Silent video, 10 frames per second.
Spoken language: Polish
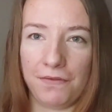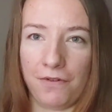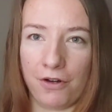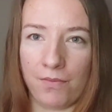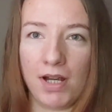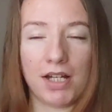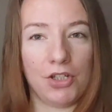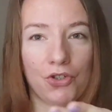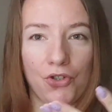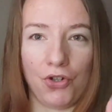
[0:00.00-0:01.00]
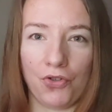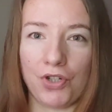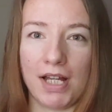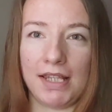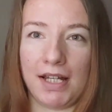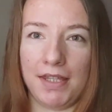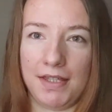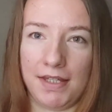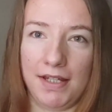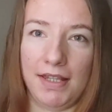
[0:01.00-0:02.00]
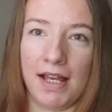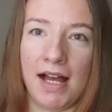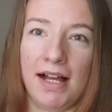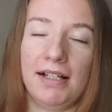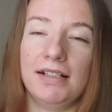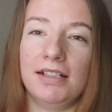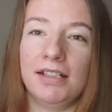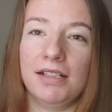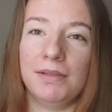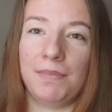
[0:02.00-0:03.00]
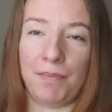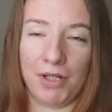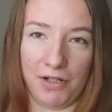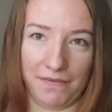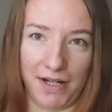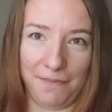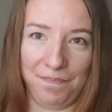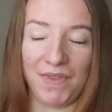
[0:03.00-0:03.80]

formach niż książka tradycyjna e, papierowa.